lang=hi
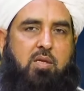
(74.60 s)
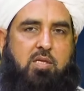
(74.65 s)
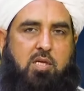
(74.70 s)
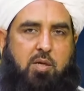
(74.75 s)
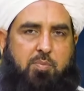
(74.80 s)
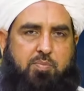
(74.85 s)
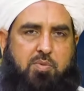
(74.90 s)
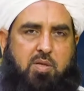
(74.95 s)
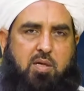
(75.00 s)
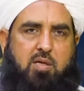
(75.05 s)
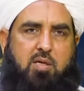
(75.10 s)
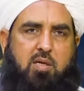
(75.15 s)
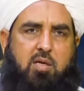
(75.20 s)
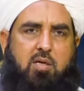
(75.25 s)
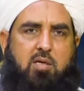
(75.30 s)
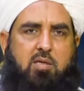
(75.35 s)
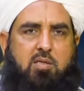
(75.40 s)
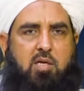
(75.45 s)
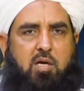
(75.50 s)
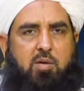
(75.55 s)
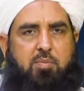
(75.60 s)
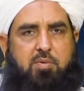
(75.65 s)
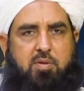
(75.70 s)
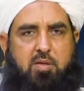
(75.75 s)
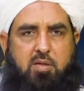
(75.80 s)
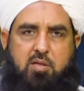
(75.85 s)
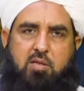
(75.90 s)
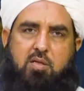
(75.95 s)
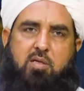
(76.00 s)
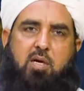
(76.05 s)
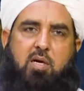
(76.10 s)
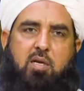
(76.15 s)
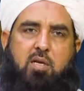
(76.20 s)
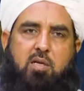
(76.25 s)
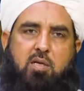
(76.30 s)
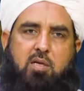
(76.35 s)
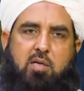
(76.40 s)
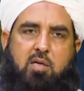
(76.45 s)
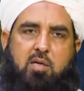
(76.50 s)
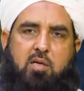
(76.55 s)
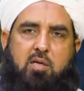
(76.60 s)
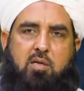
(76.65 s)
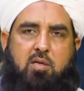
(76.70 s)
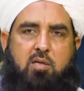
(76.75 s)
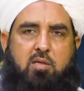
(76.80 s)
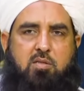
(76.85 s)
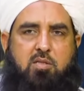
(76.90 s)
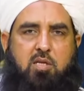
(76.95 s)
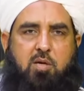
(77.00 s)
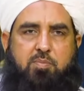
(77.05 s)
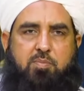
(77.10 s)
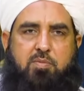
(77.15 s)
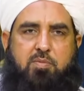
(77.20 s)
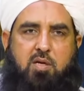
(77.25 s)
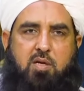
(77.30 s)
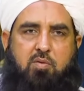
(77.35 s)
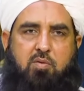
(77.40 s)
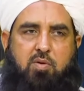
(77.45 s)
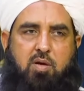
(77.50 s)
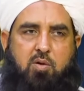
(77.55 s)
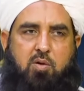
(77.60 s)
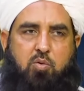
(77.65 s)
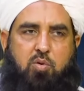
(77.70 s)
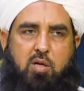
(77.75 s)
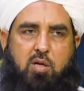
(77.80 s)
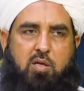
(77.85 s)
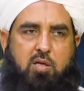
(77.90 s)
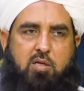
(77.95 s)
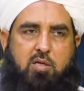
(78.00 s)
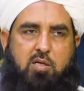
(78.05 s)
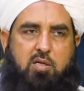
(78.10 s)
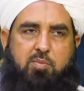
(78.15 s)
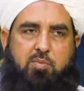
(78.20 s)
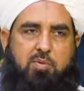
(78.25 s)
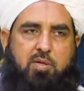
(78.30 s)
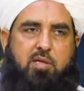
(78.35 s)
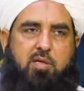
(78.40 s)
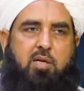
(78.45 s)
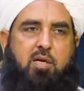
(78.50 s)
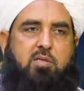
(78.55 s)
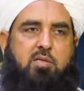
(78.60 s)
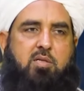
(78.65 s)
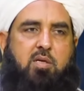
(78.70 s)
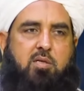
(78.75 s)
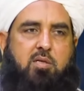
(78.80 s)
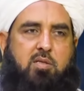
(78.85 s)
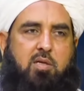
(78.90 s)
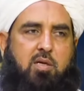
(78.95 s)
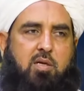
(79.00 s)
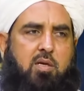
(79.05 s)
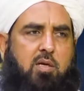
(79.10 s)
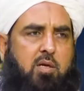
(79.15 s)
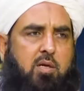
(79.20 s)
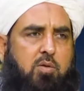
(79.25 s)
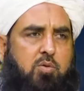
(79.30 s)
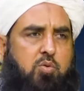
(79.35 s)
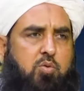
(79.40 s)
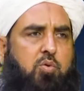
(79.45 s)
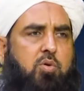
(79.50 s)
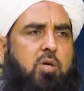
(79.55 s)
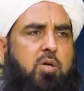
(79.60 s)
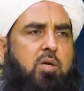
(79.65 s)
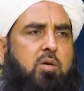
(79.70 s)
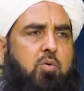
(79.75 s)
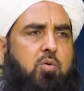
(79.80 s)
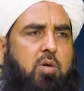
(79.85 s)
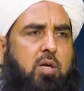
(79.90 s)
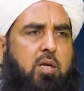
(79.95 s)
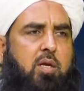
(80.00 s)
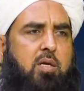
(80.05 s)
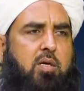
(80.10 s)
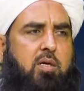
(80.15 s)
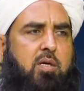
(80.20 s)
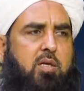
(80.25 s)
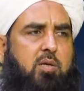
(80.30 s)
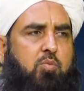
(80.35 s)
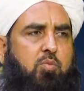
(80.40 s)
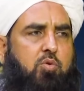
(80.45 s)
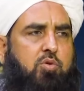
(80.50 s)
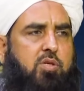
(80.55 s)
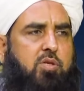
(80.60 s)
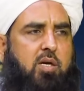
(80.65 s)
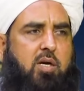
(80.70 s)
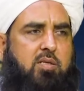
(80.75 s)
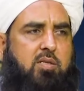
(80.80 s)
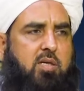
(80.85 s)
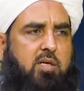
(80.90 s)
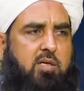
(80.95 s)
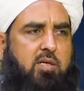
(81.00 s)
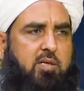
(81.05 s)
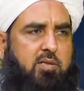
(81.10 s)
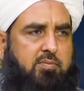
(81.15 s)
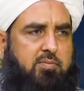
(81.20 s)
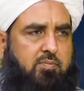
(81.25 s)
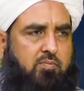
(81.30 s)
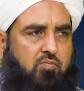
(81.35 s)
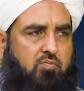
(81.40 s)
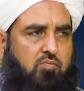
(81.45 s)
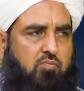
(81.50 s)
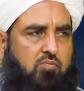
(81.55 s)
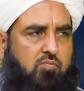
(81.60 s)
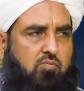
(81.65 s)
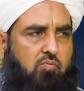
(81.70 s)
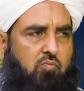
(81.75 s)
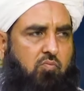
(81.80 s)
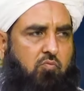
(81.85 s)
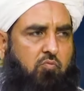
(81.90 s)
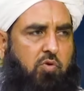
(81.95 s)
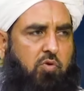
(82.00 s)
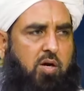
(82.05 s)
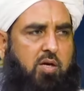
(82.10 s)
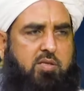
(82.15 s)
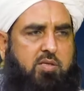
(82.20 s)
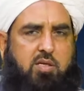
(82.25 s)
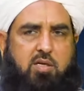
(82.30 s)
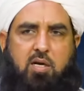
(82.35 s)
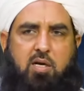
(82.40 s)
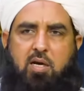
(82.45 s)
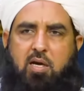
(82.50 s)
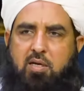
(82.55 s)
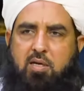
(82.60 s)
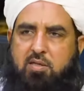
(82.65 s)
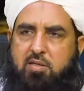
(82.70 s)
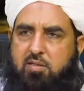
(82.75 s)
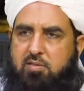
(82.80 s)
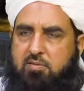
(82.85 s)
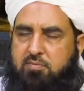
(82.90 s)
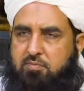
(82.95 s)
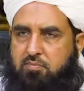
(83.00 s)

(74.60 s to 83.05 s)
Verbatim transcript: जब तक एक किताब नहीं निकालेंगे तब तक वहाँ कुरान करीम नहीं रख सकते क्योंकि कुरान करीम को जगह चाहिए वहाँ जगह है ही नहीं